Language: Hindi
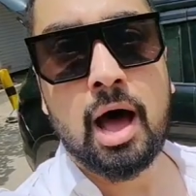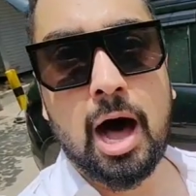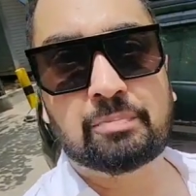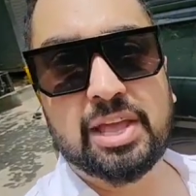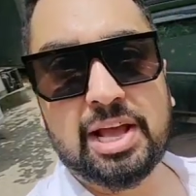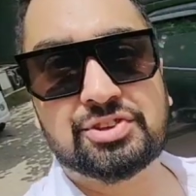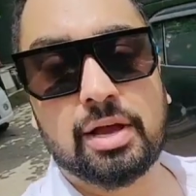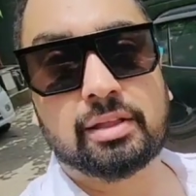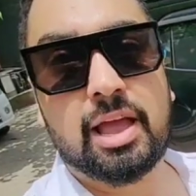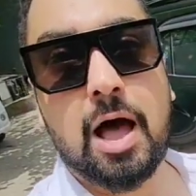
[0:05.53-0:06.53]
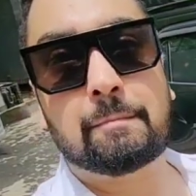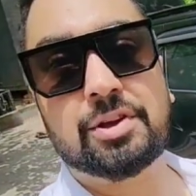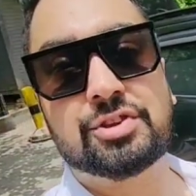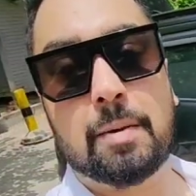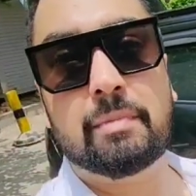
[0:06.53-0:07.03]
आप देख सकते हैं
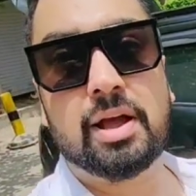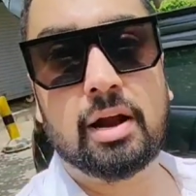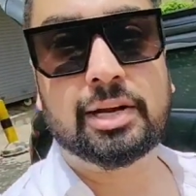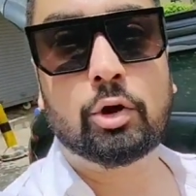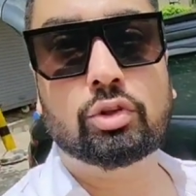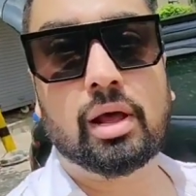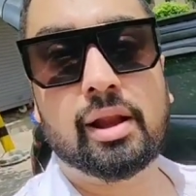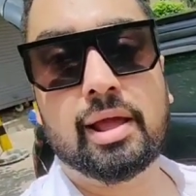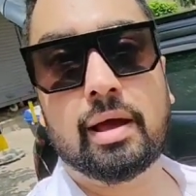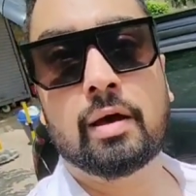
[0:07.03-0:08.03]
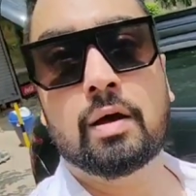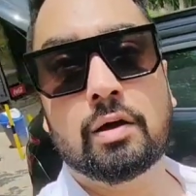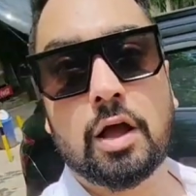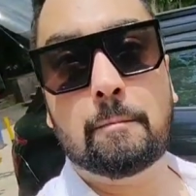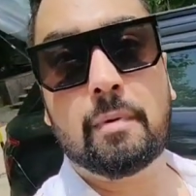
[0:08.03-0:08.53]
आपके सामने कट्टे उतर रहे
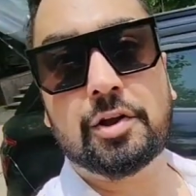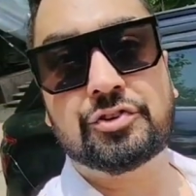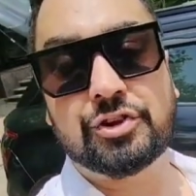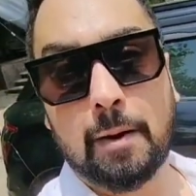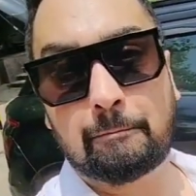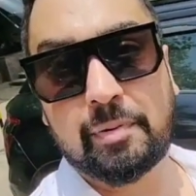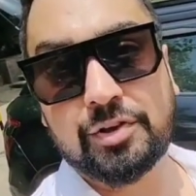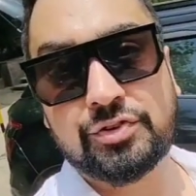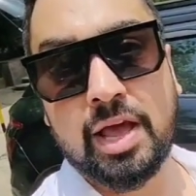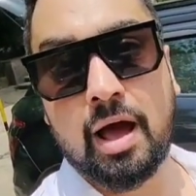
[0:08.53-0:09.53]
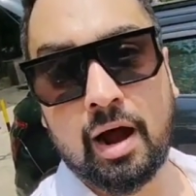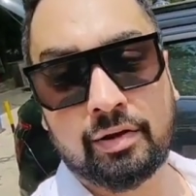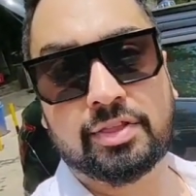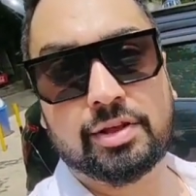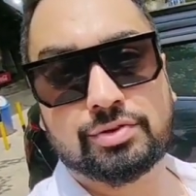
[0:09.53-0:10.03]
हैं कमर 26 से
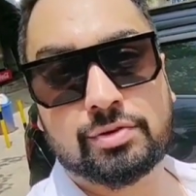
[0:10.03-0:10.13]
38